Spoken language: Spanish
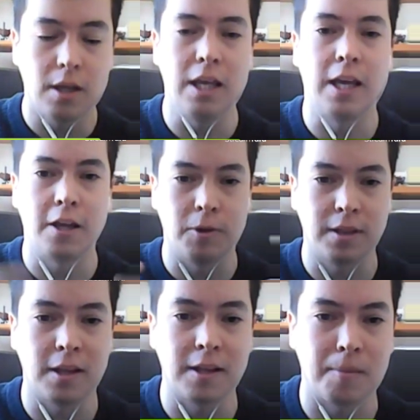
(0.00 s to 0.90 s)
y que no
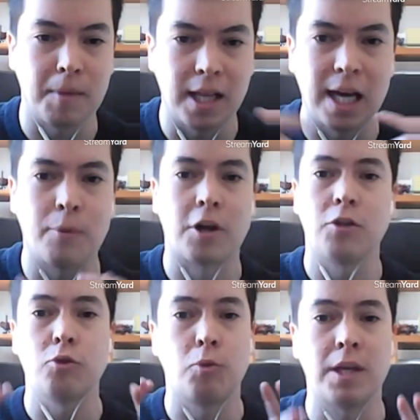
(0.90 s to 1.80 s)
esté determinada porque
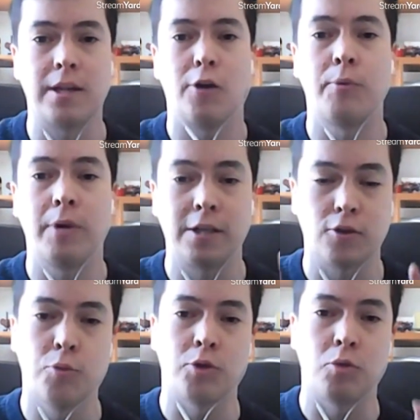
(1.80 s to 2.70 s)
no tuviste
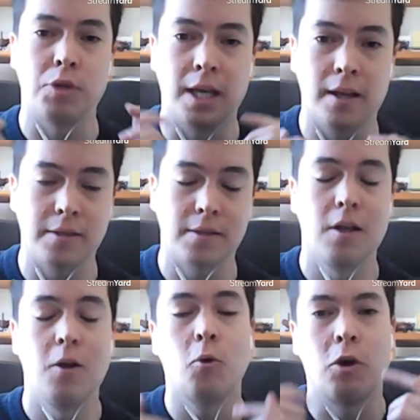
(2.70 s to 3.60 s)
las oportunidades
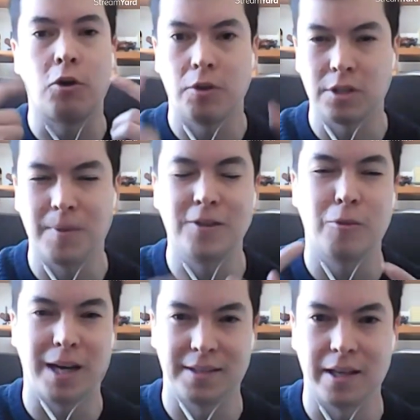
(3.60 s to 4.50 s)
o el
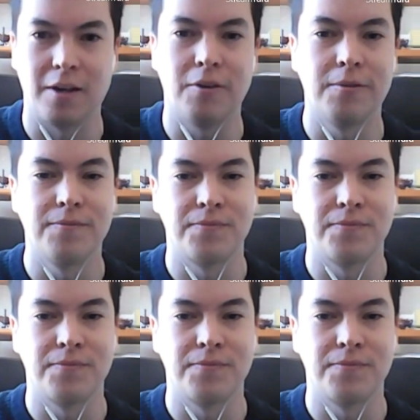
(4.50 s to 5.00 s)
conocimiento para hacerlo